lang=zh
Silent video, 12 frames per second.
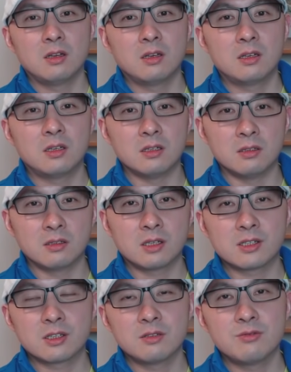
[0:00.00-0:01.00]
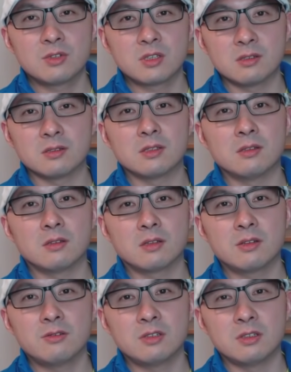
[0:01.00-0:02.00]
可能他是根据政策，
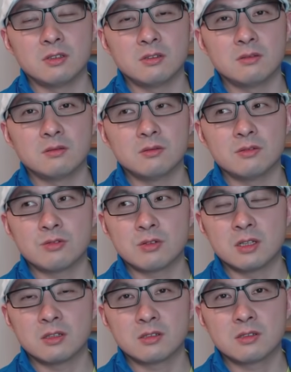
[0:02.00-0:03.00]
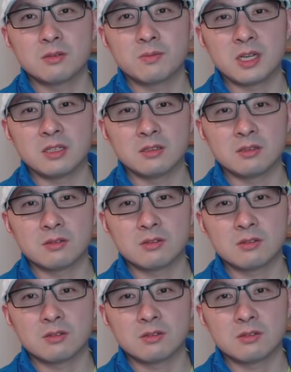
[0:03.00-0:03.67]
他有可能选的是拜登，